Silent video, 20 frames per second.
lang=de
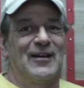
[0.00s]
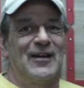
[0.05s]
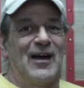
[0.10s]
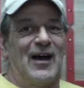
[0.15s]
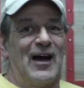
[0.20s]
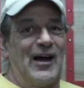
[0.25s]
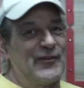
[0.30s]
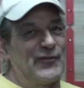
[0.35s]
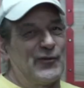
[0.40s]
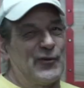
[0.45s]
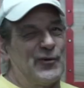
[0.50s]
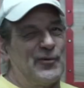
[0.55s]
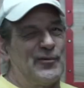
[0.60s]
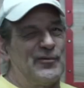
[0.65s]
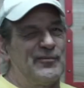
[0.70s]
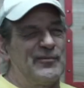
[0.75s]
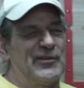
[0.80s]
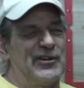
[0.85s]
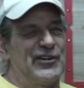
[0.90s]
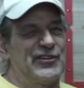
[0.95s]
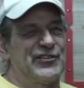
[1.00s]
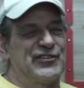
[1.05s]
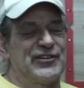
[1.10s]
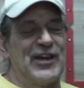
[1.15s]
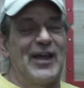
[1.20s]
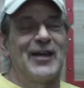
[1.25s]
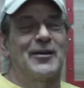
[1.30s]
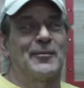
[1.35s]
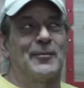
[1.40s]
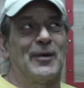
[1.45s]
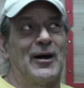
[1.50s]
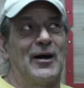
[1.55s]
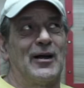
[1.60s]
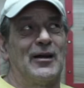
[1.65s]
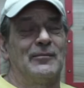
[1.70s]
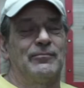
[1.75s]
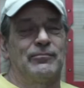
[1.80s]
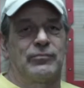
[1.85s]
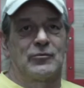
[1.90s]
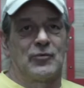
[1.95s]
Also, ich denke
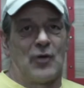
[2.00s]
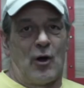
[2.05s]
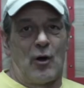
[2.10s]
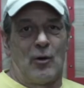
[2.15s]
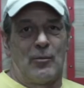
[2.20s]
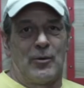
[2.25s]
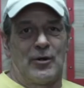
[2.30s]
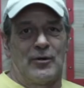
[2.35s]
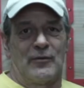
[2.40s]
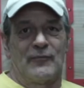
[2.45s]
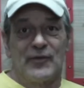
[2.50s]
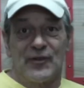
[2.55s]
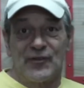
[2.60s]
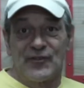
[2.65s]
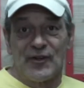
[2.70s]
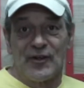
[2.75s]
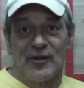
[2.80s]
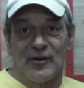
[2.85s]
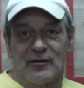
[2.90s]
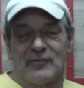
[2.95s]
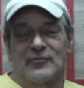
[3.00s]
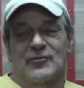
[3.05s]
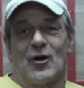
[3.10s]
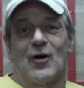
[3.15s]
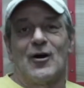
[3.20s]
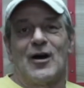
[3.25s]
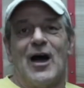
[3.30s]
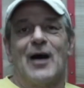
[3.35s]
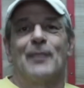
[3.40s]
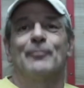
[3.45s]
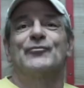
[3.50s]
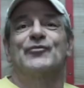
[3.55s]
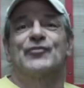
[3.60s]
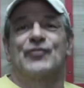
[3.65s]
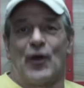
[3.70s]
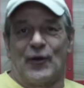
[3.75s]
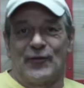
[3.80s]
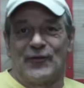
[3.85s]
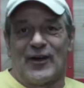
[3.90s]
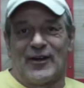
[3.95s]
mal, glaube, wisse, doch am
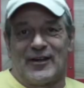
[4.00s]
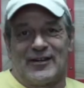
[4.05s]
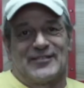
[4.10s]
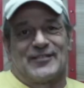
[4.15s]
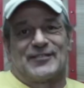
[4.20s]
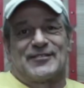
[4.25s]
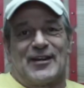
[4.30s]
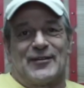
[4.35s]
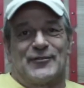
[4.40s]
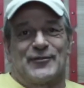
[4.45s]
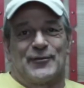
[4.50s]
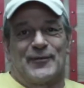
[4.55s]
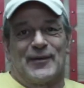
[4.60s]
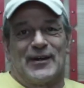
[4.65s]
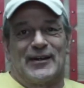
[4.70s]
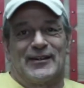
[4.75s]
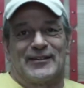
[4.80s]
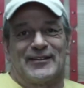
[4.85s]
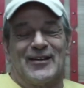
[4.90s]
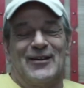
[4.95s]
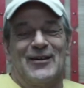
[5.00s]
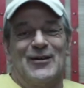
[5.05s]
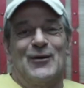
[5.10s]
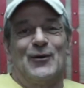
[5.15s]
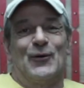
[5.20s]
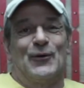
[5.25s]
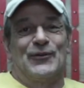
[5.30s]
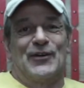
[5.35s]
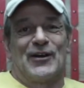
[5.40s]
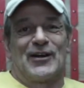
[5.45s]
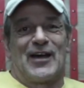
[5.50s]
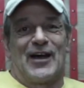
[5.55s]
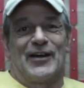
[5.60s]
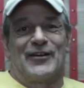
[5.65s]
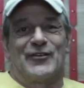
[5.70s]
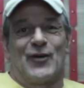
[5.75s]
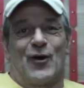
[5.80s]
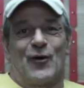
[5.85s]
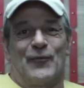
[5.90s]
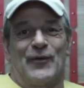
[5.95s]
Sonntag ist es dann soweit. Und dann kann
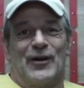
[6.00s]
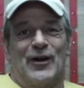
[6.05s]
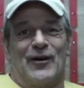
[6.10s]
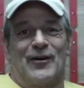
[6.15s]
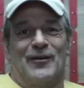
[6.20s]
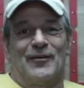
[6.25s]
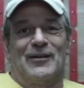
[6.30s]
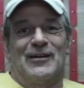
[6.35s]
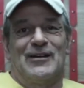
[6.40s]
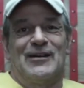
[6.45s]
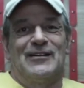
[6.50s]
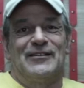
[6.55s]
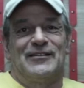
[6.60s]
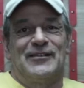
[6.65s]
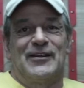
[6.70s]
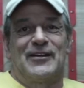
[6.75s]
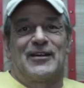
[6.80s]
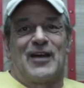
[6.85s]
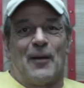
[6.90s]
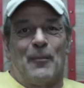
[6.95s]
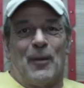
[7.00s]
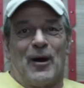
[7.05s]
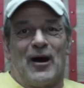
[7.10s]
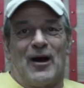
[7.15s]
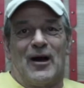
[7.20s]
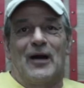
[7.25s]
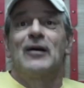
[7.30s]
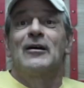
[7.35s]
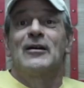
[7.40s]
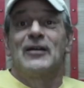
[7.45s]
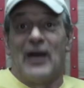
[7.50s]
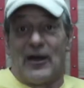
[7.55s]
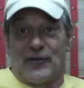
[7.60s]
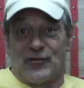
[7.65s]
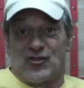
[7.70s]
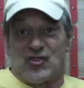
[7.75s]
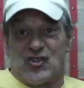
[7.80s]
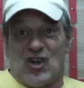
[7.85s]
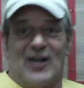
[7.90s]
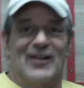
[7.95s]
ich auch wieder die Kamera
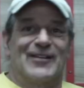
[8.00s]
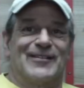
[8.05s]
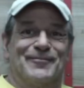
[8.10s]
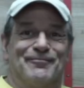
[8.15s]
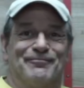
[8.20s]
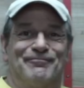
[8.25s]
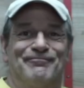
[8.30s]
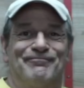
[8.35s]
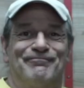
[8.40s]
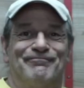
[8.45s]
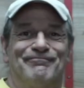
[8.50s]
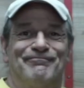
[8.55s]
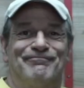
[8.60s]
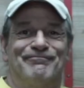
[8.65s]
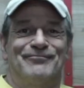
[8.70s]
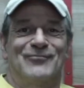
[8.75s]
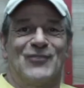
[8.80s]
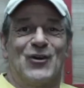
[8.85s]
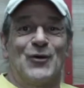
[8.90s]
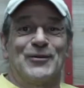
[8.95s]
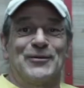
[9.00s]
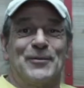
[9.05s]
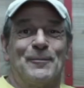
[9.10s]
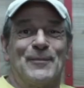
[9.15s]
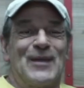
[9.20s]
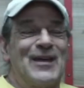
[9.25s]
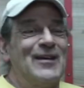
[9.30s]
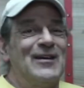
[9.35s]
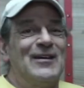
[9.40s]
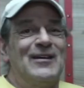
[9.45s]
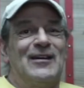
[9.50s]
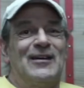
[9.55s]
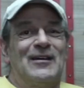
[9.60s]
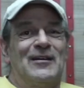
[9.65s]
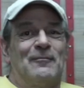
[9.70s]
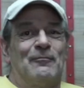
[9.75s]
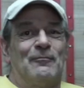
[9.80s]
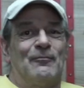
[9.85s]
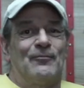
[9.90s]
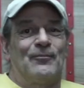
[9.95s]
ganz schalten. Gut,
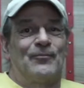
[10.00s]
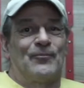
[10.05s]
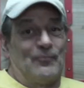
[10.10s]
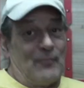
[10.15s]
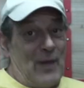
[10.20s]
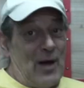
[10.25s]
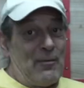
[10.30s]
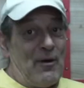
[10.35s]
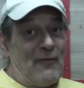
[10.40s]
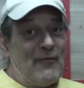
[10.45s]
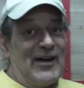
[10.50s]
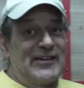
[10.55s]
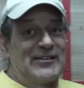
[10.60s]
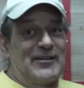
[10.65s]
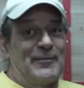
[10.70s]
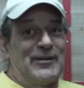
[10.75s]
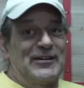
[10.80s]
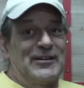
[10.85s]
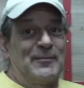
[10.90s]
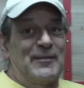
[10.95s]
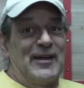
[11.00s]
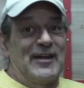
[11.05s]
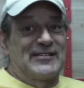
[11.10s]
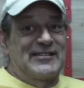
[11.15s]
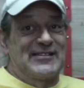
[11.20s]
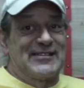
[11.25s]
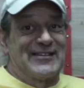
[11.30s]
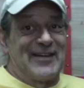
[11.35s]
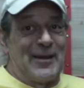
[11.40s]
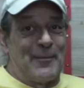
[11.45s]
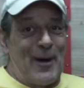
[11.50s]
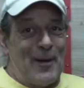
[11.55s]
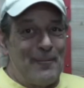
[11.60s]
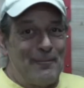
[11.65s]
machen wir weiter mit dem nächsten Thema.